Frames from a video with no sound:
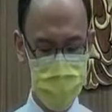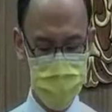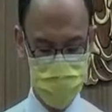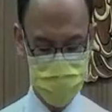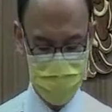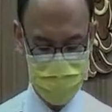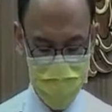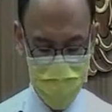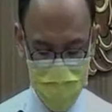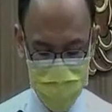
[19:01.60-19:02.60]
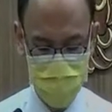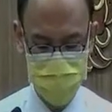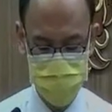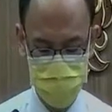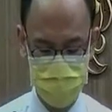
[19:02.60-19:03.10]
所以在还没有
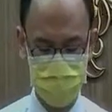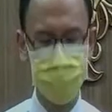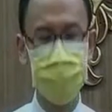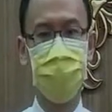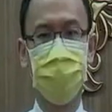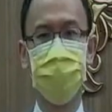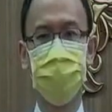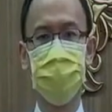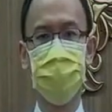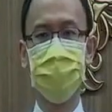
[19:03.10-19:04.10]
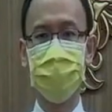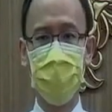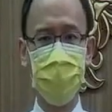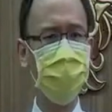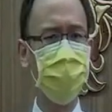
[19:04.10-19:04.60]
确诊之前，
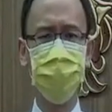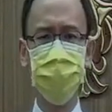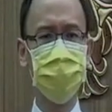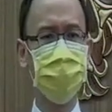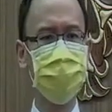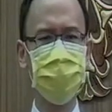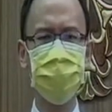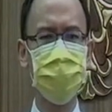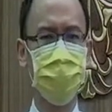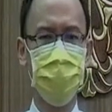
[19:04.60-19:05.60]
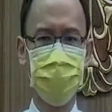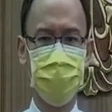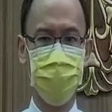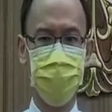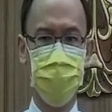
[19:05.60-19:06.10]
他们也不知道自己有没有
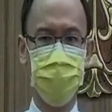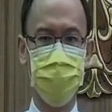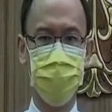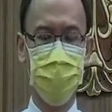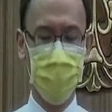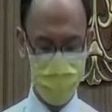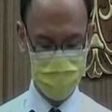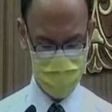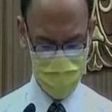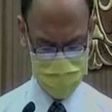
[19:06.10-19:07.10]
染病。但